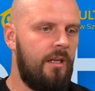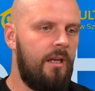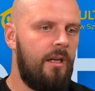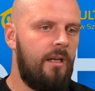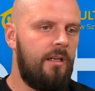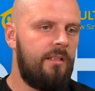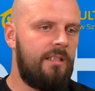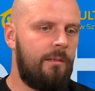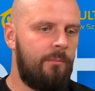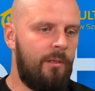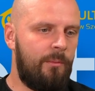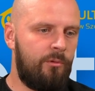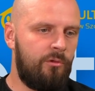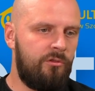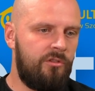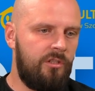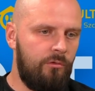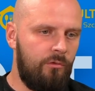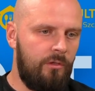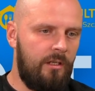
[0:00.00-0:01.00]
sama
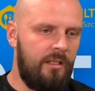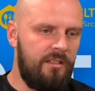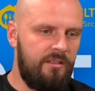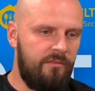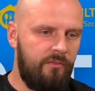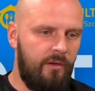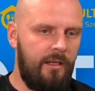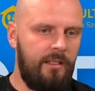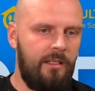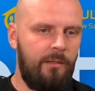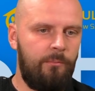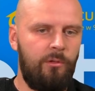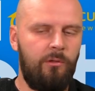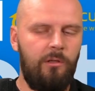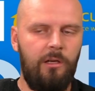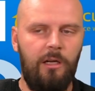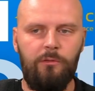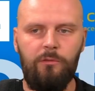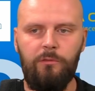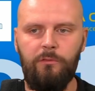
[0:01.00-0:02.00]
procedura jest fajna
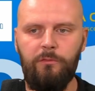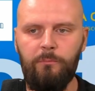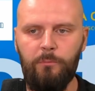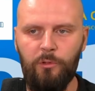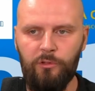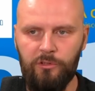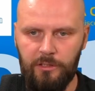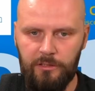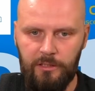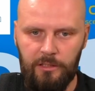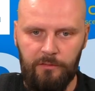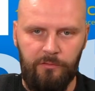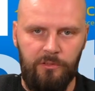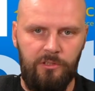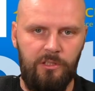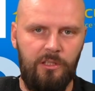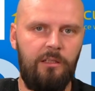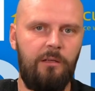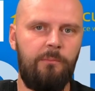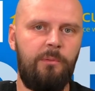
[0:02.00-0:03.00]
pucharów, można trafić
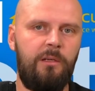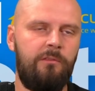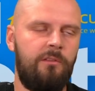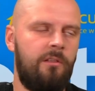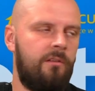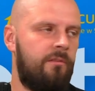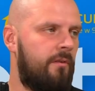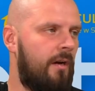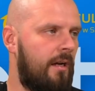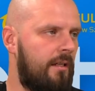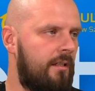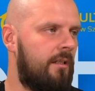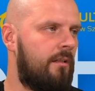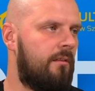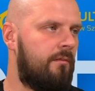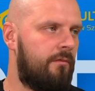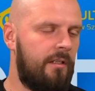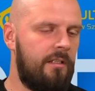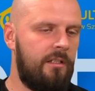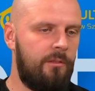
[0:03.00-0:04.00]
na naprawdę fajne,
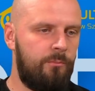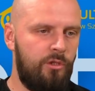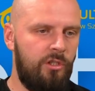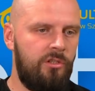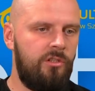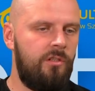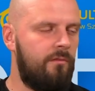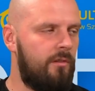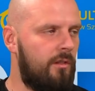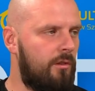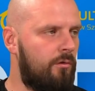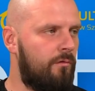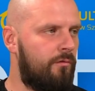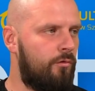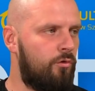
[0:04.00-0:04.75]
fajnych przeciwników już